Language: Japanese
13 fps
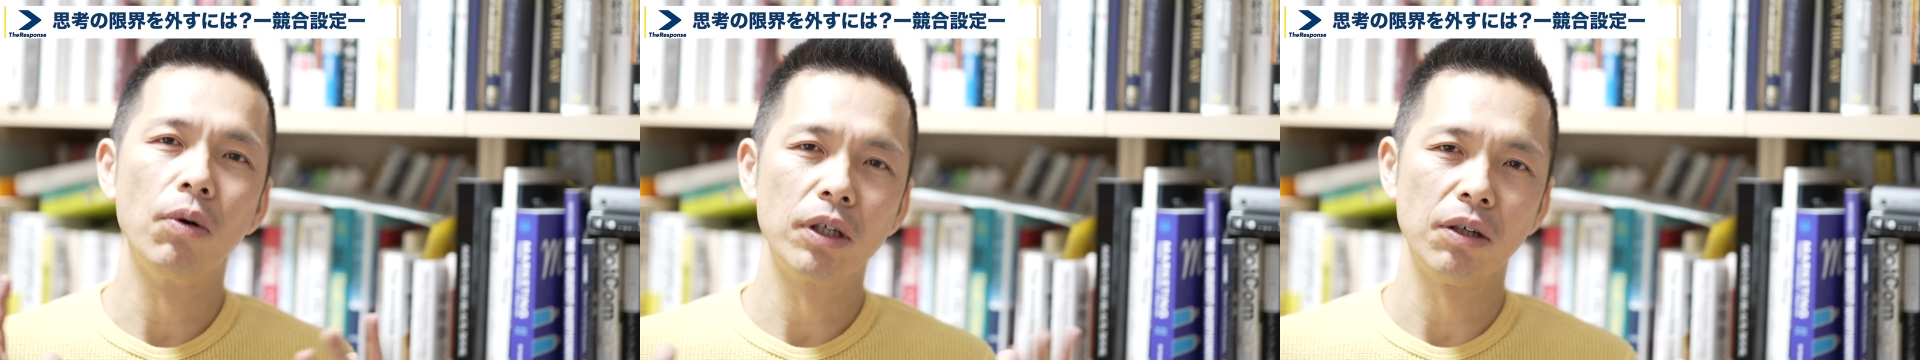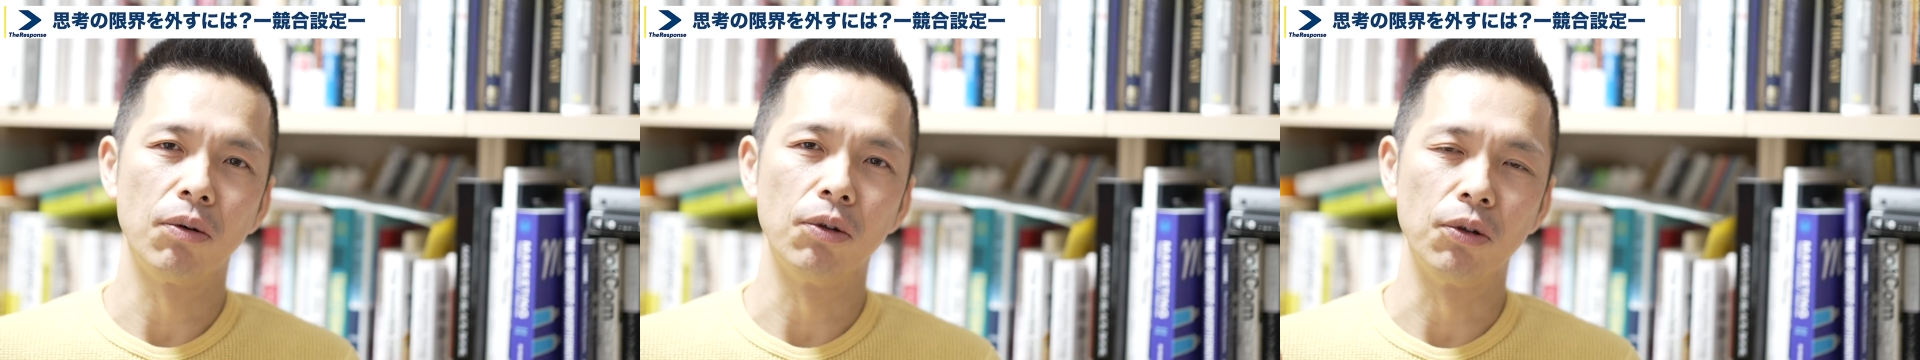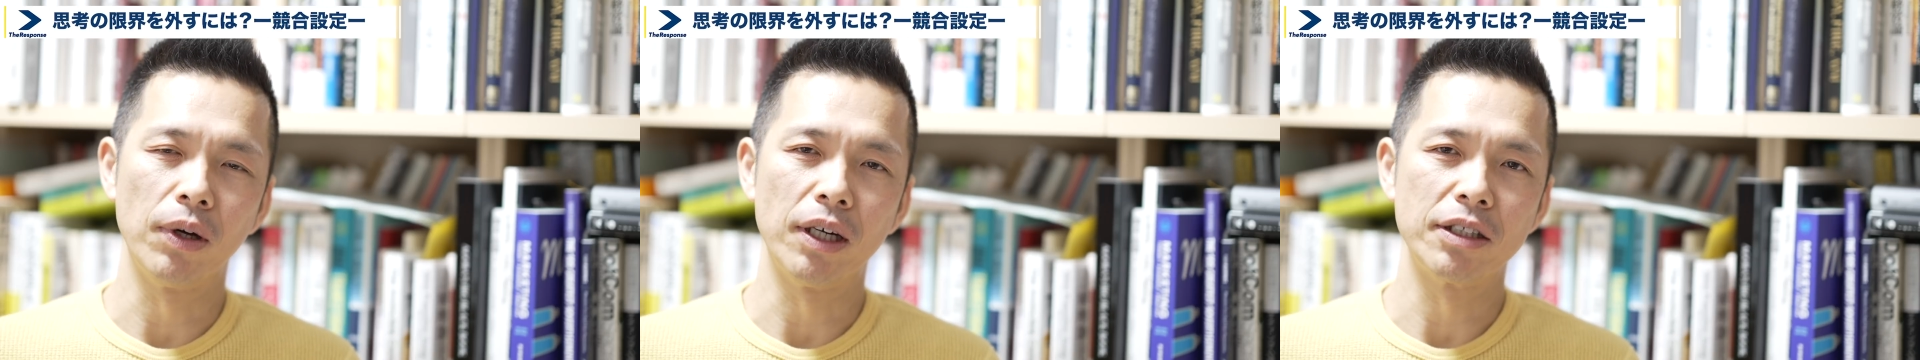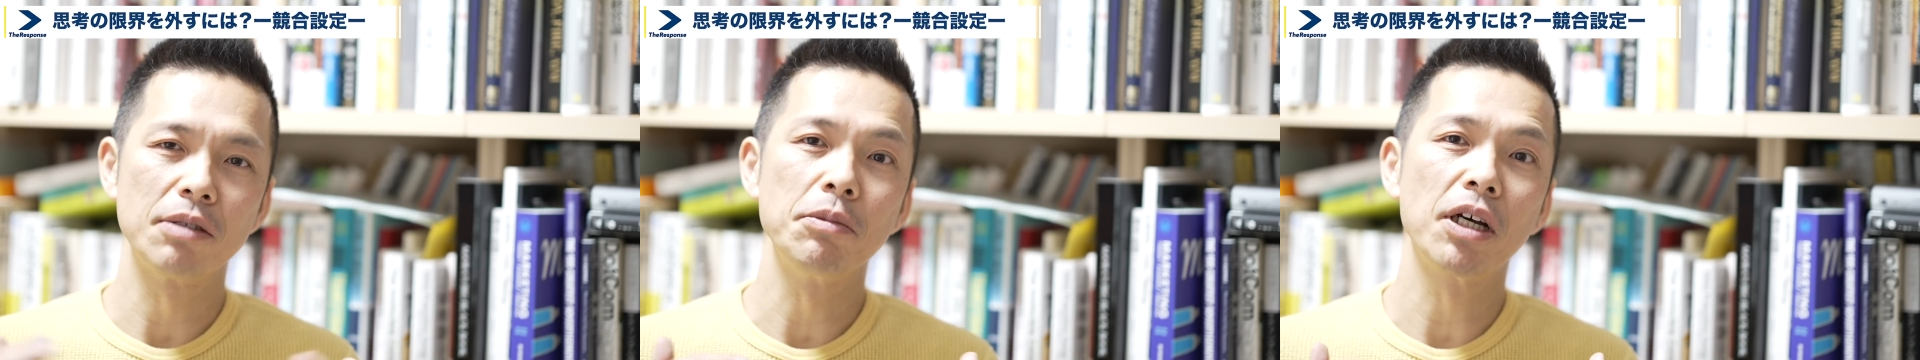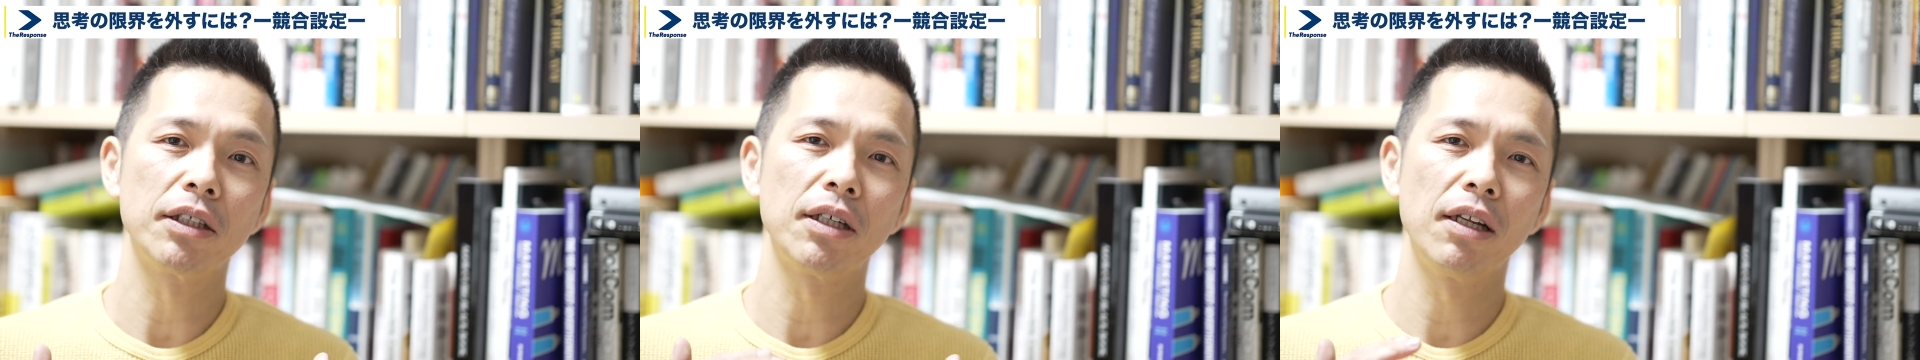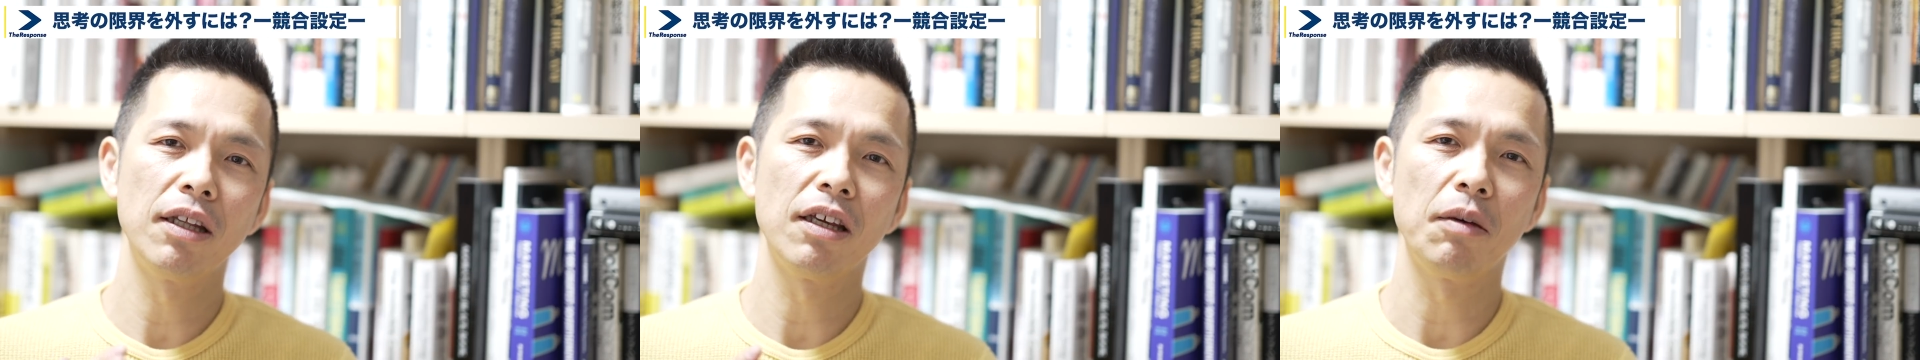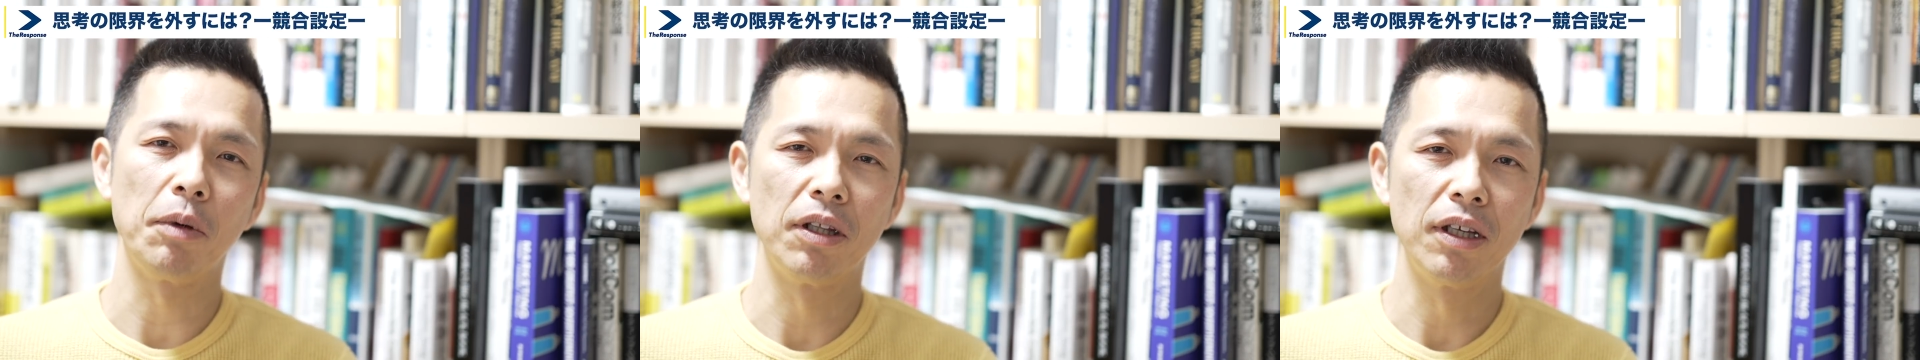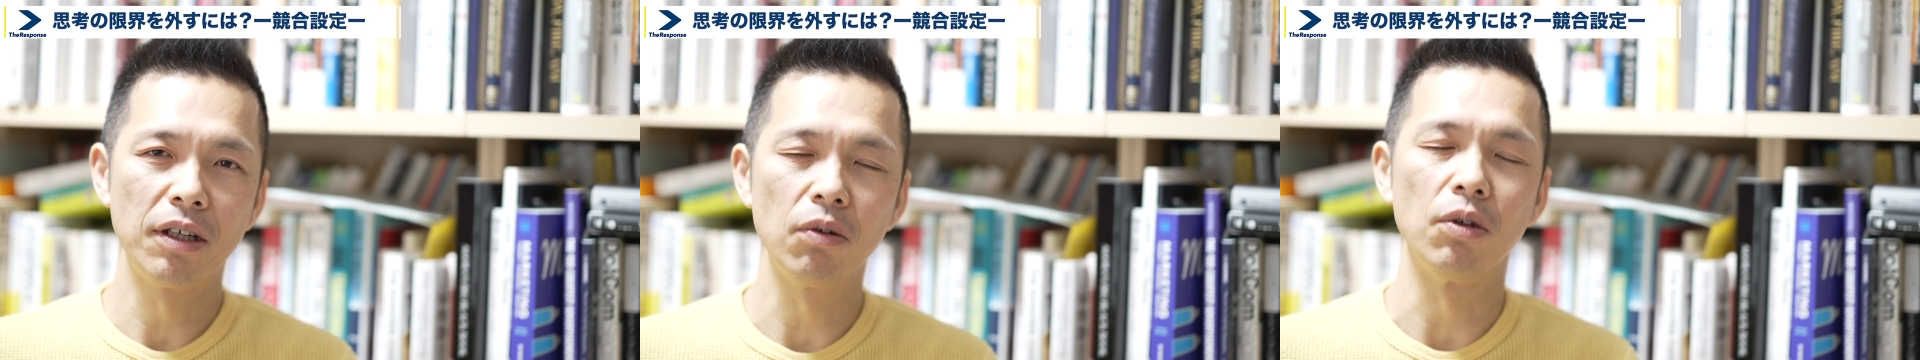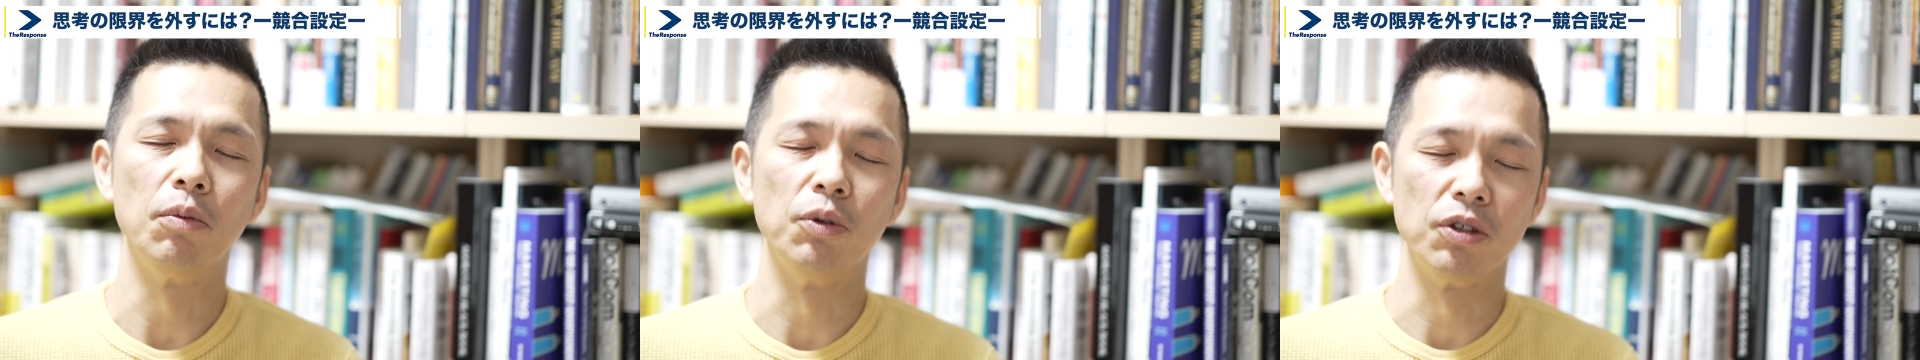大きなことは積み重ねていけばでき
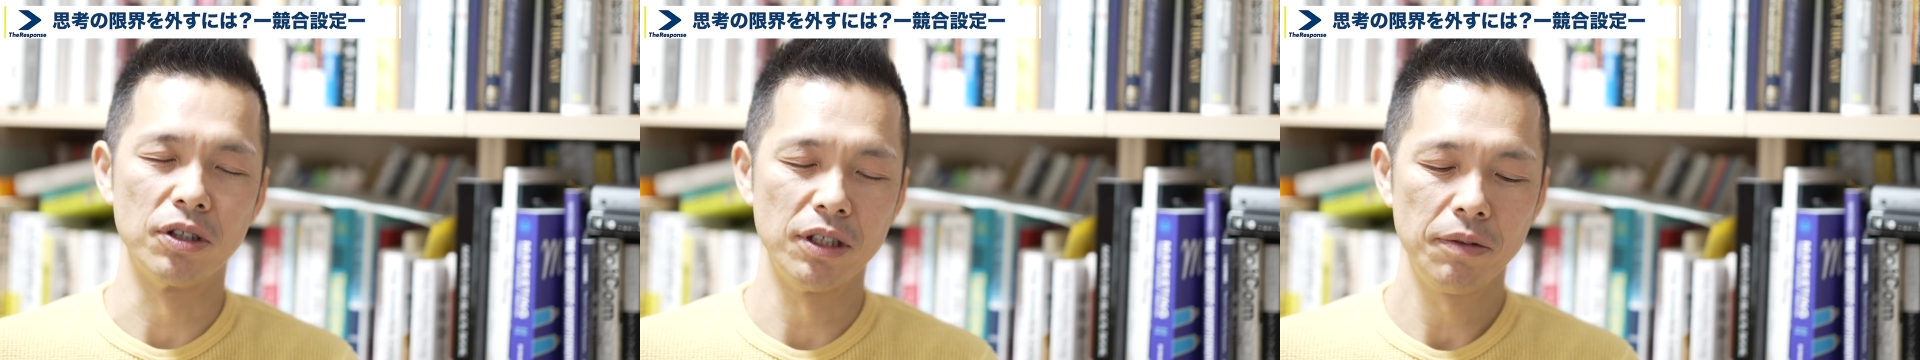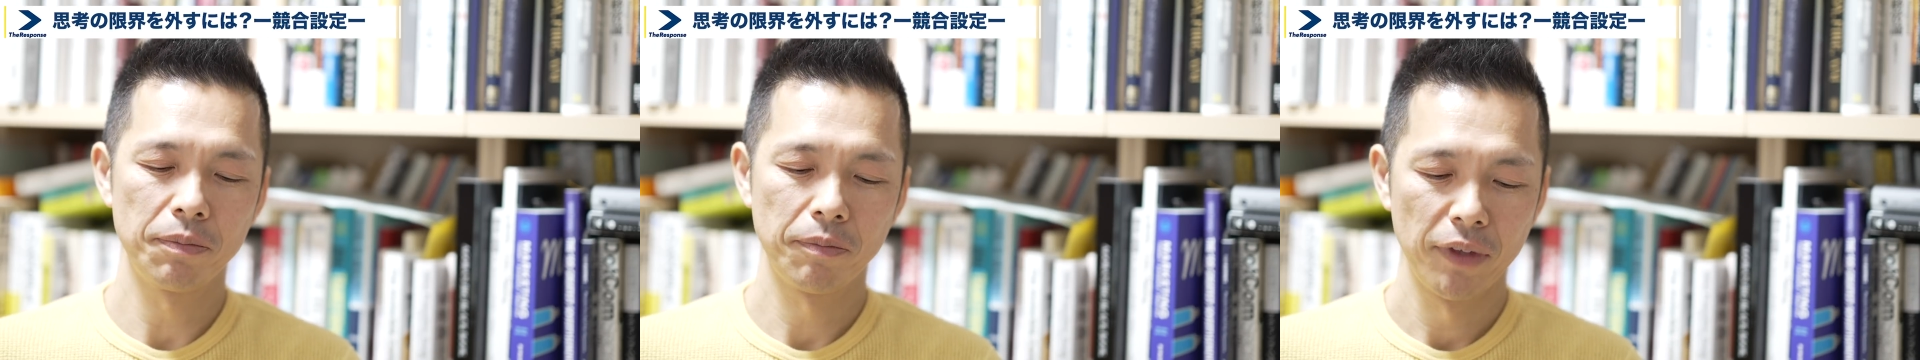ると思うんですね。